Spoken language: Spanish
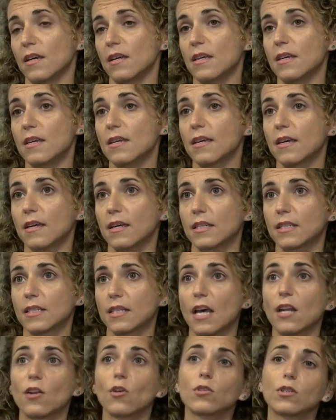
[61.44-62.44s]
y que
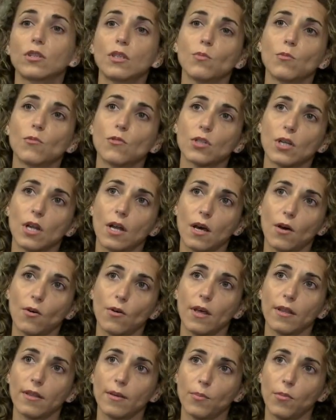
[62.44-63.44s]
sean óptimos a la
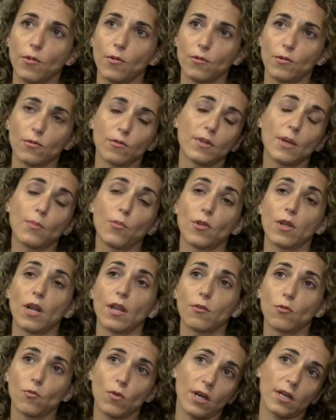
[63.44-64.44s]
hora de, poder
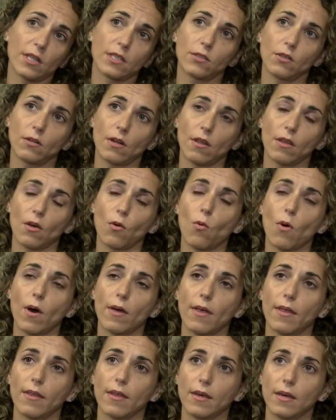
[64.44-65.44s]
hacer una gestión
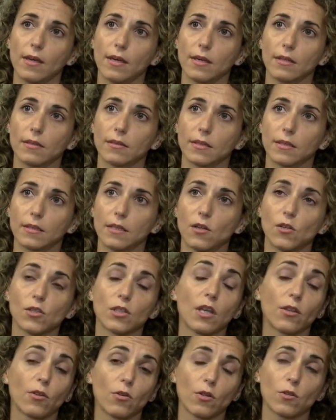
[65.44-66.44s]
adecuada de, los
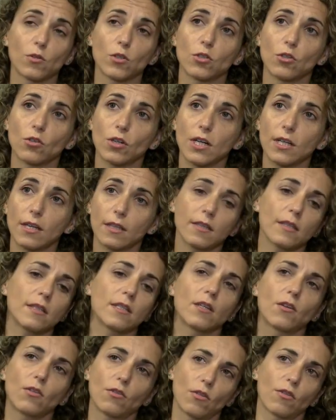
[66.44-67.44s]
datos de nuestros clientes
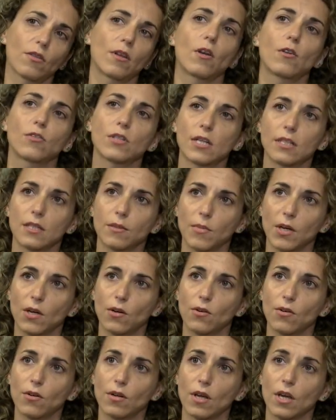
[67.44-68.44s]
y conocerlos así
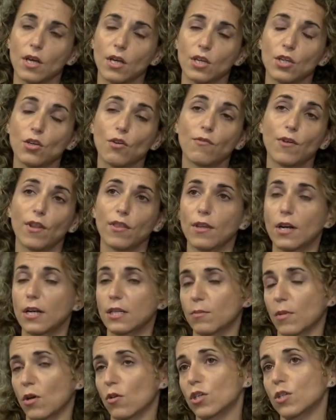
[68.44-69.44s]
mejor y
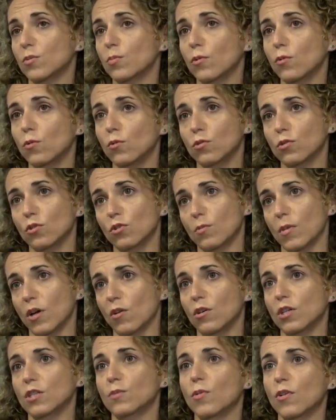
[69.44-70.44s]
ofrecerles mejores productos,
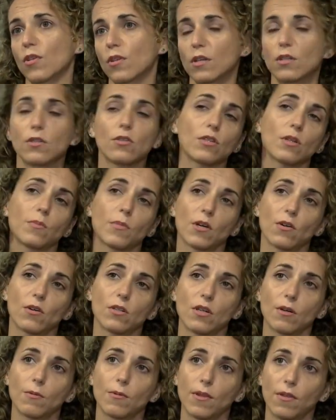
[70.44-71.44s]
mejores procesos y mejor
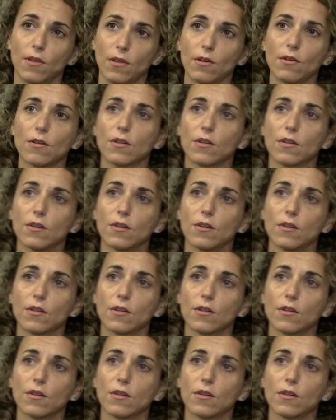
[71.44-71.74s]
servicio.